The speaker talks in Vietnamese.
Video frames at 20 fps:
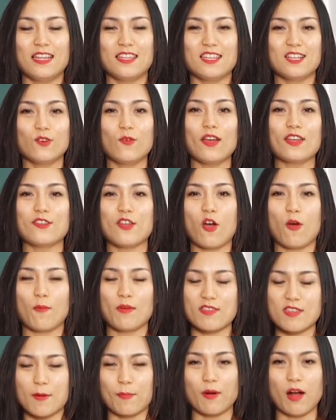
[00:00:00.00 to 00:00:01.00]
những loại nho mà
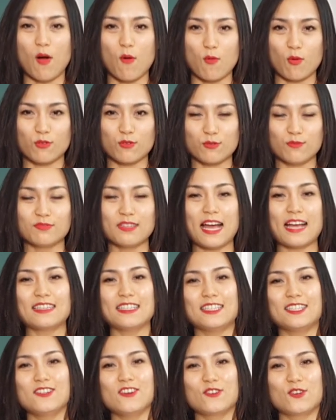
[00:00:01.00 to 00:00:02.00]
nhập khẩu của chúng ta
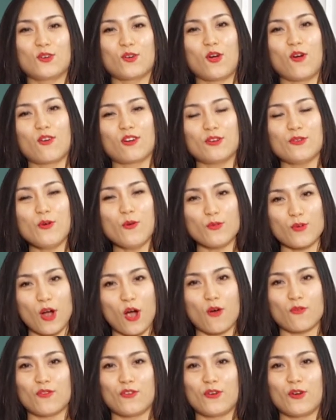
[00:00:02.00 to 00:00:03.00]
thì thường nó có cái độ
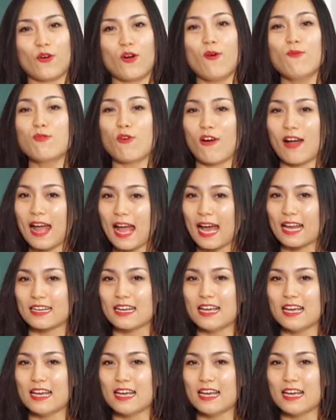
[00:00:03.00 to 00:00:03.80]
ngọt và nó không có hạt